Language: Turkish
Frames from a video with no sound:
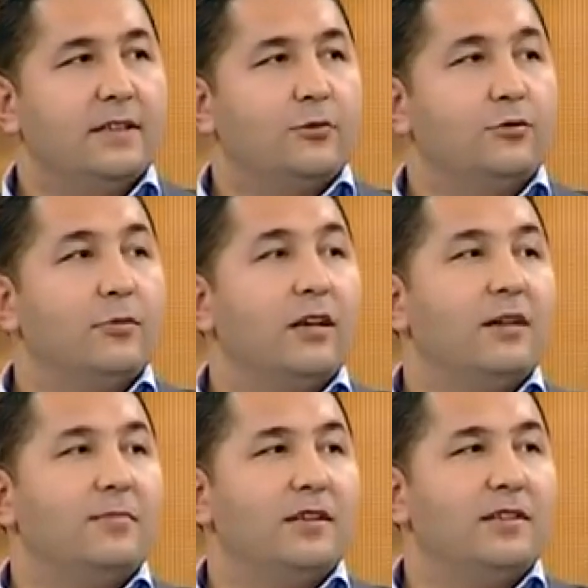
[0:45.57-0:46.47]
Kumral
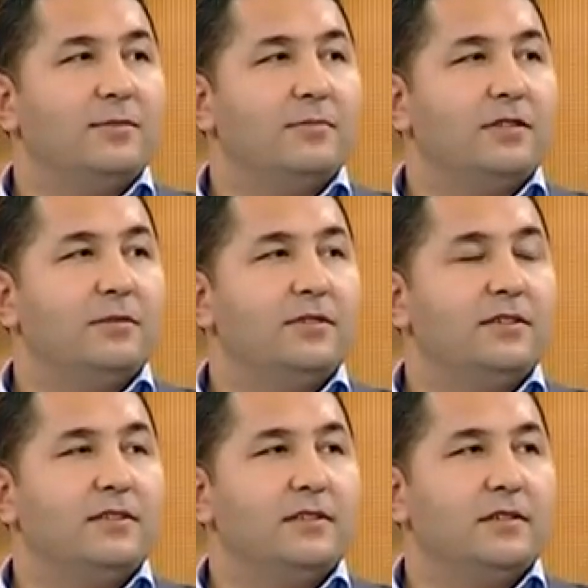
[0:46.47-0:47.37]
Abdal isminde
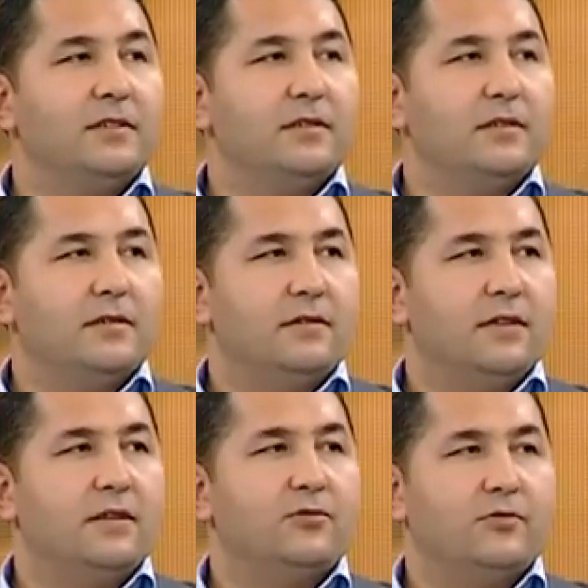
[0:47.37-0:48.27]

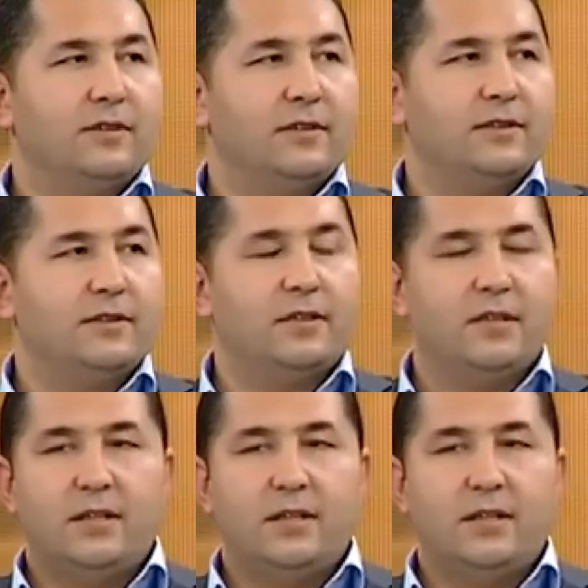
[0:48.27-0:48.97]
birisinden söz edilir. Hmm.